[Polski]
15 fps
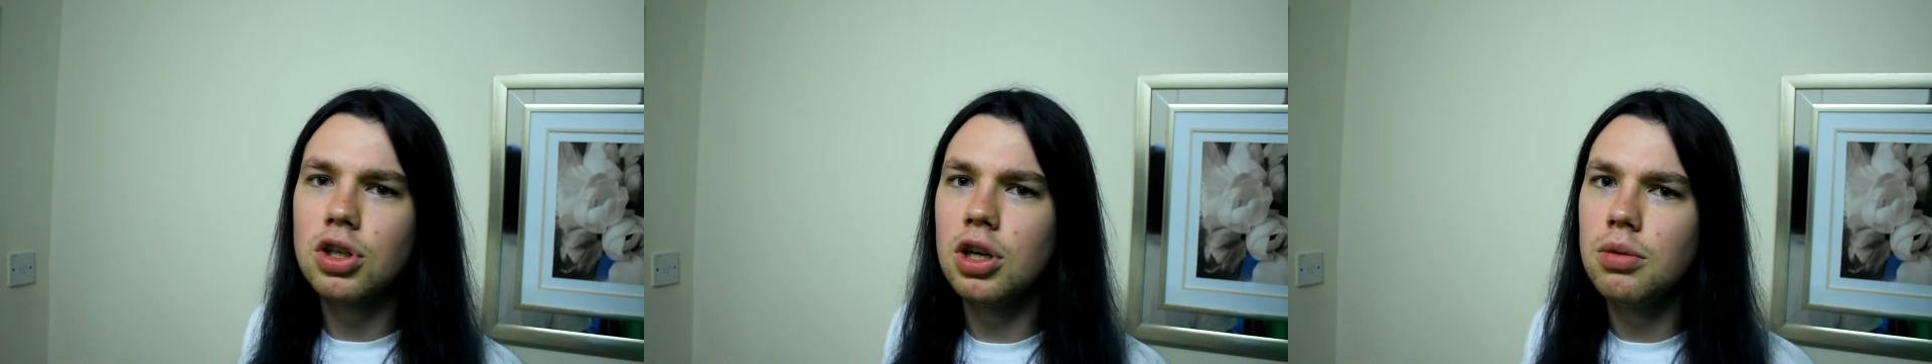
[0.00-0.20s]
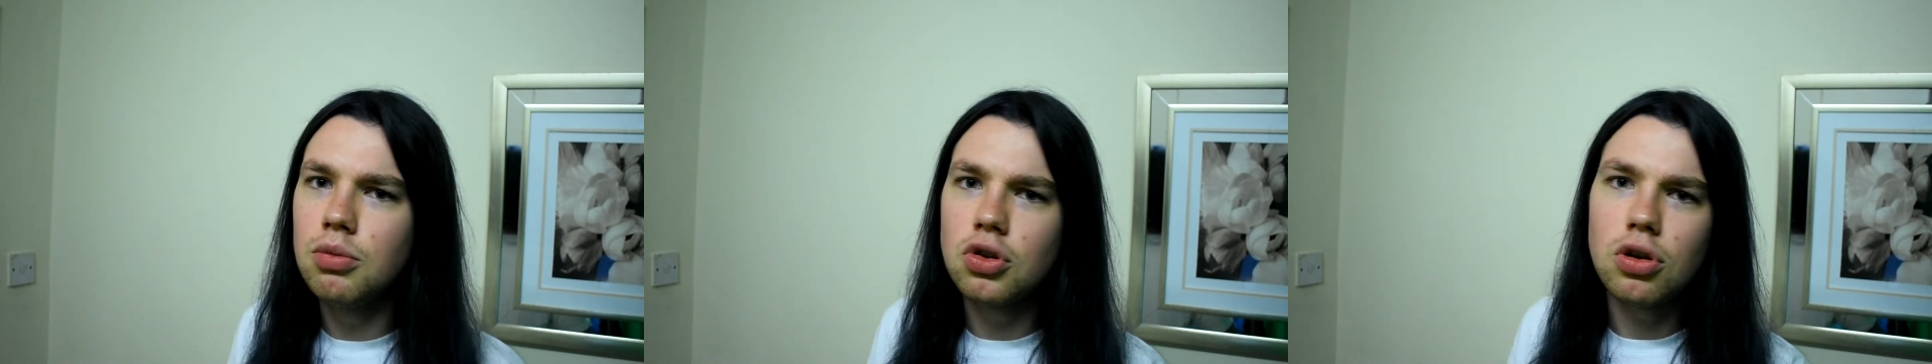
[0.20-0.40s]

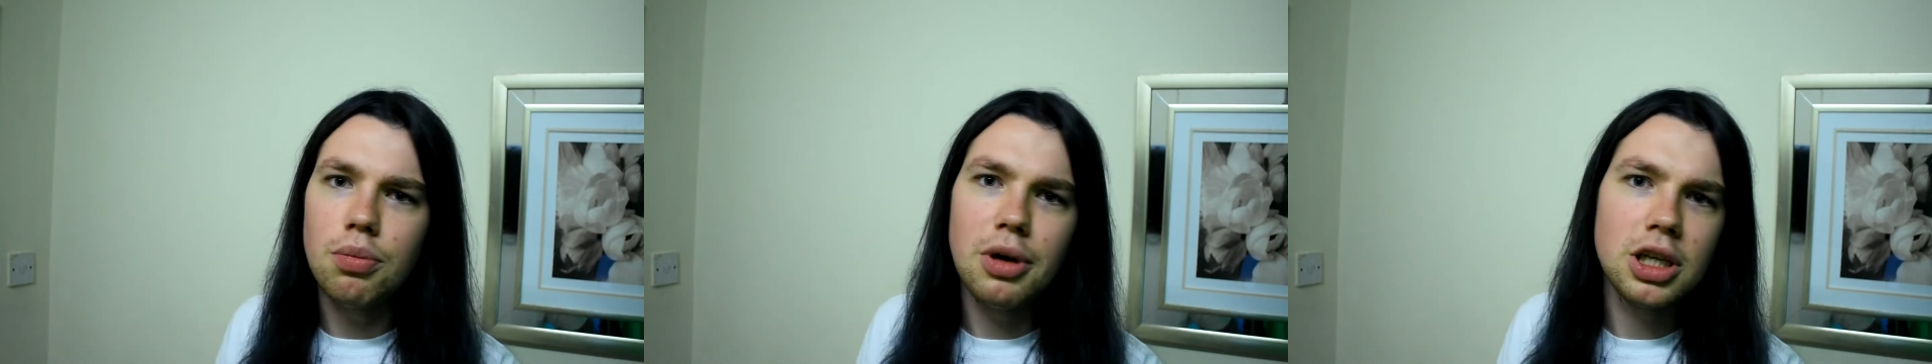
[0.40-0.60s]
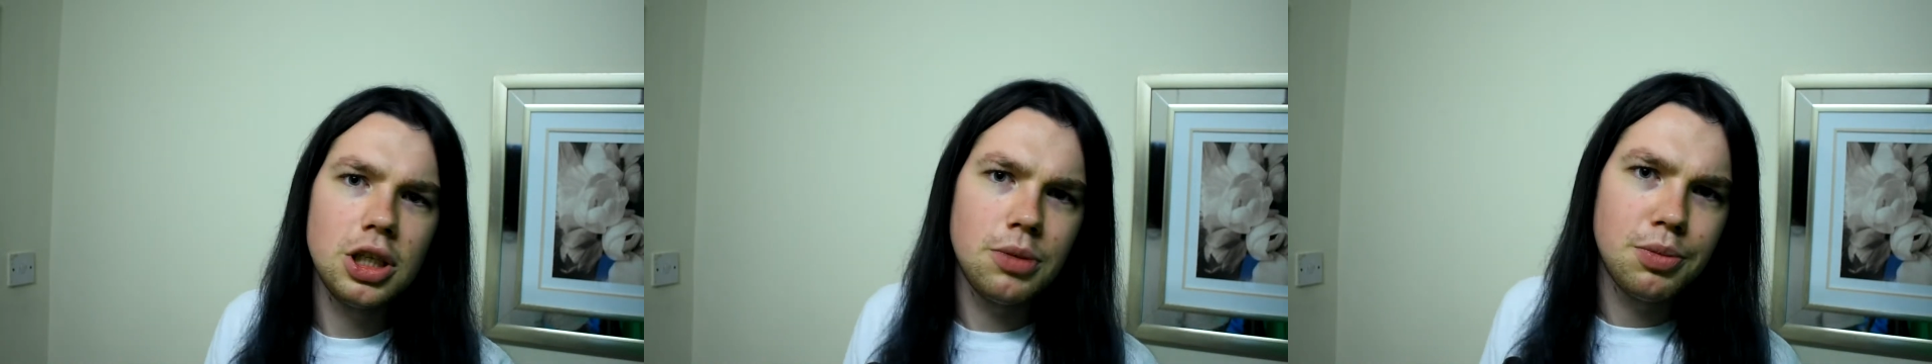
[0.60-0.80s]
żeby móc
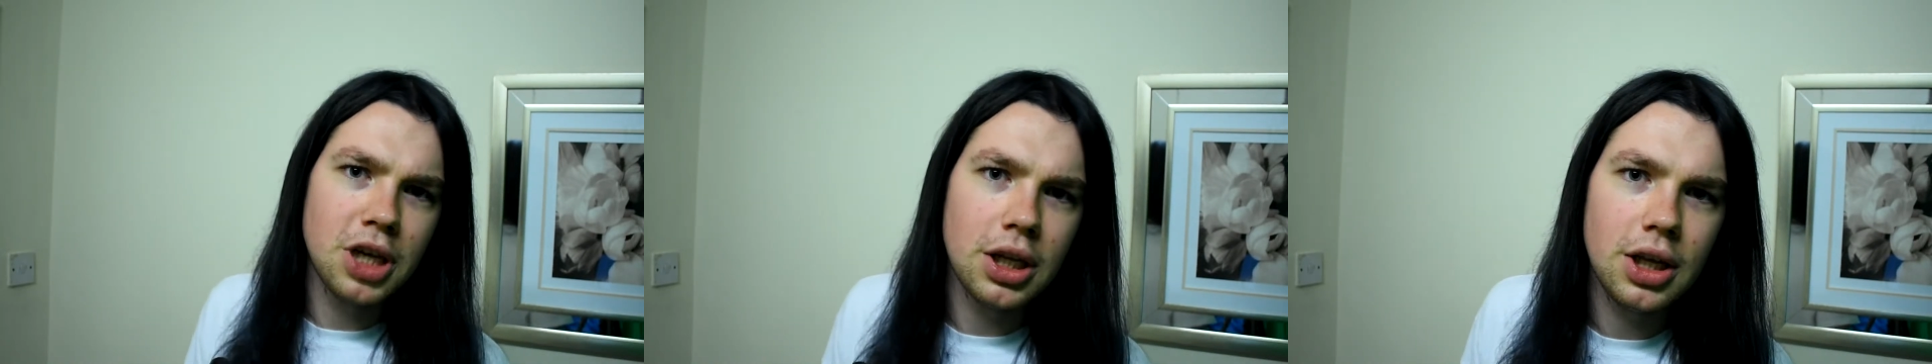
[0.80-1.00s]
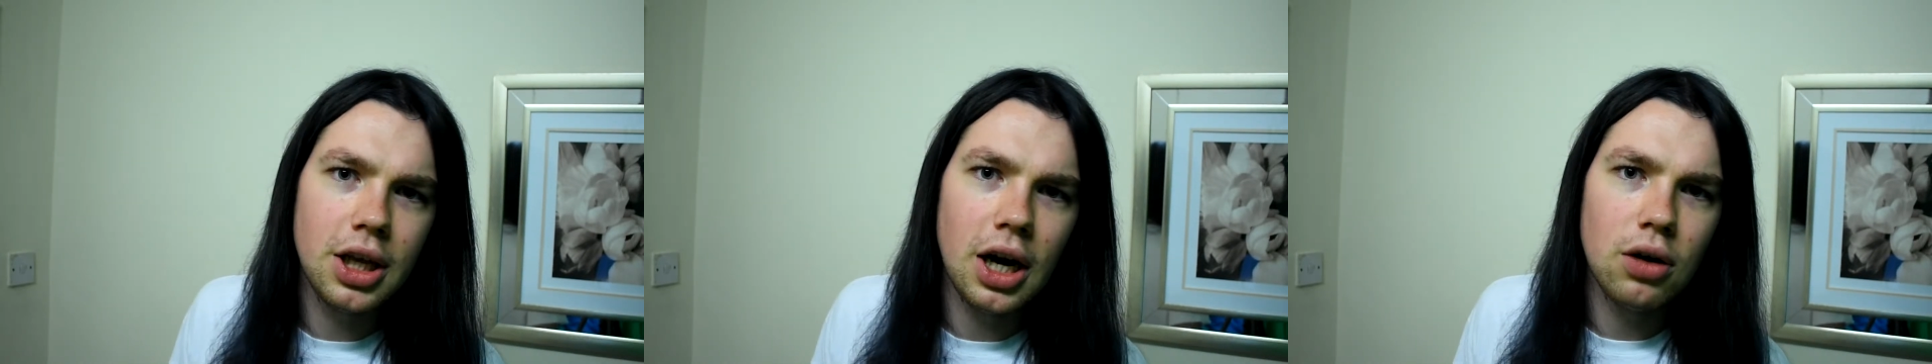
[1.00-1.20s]
opłacić
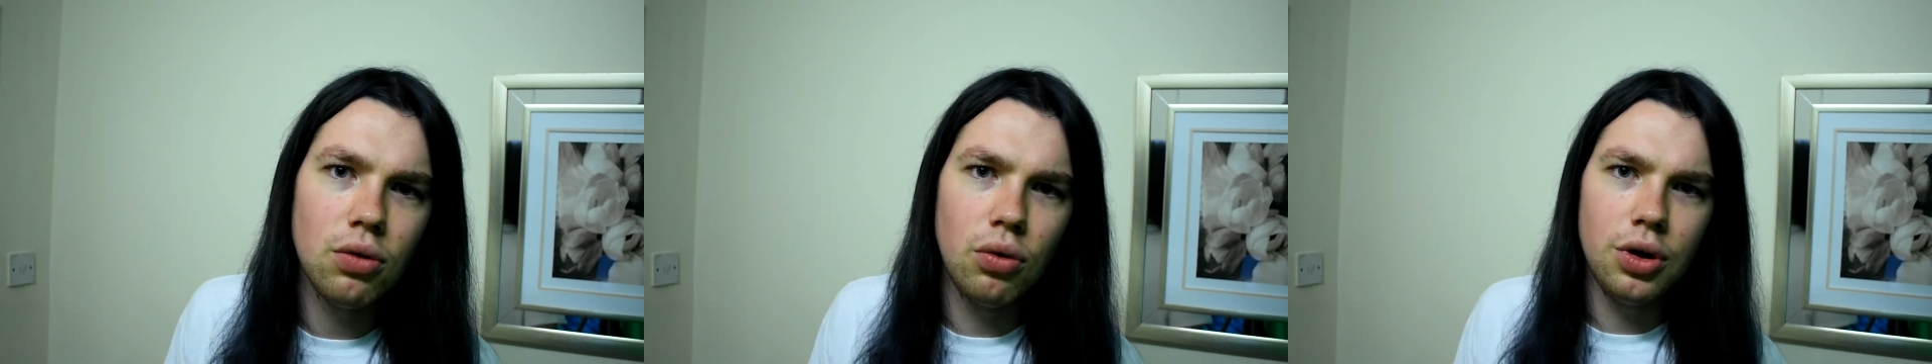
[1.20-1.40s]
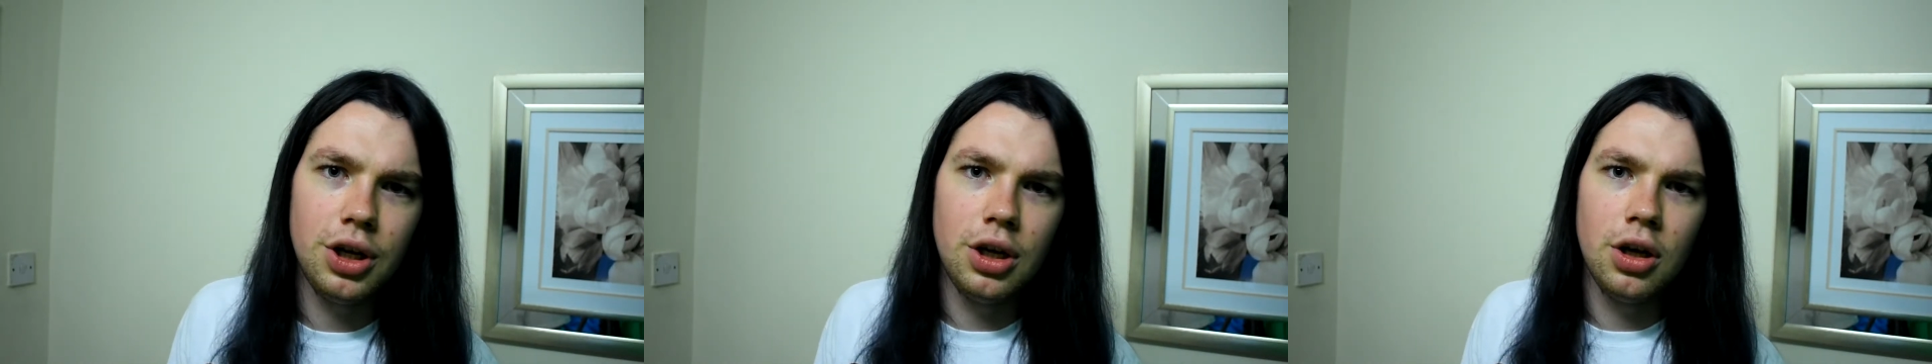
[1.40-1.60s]
sprzęt i
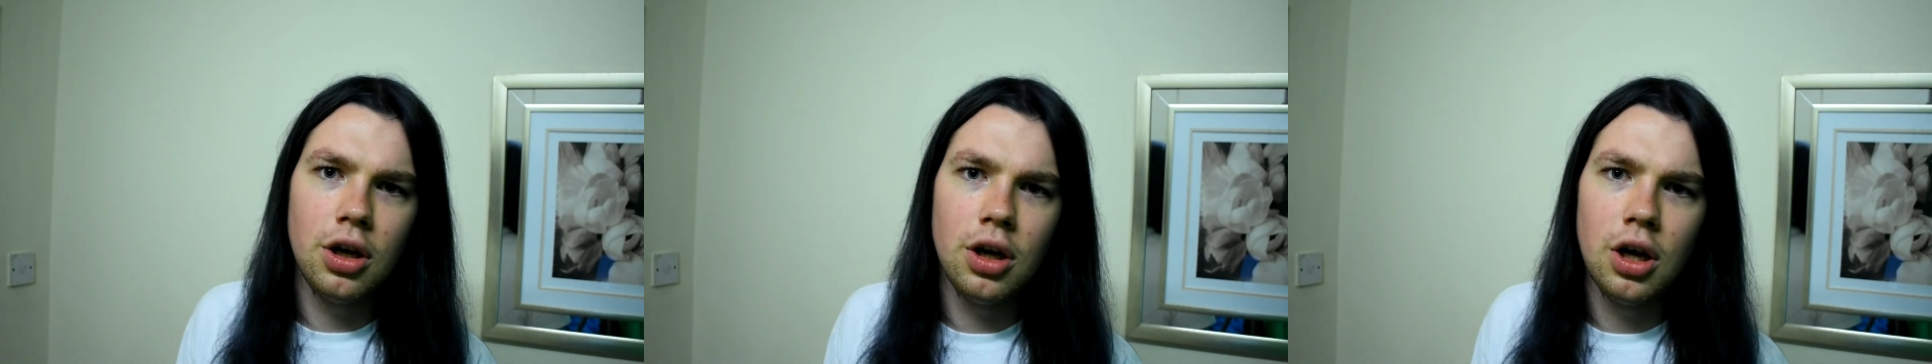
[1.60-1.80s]
rachunki.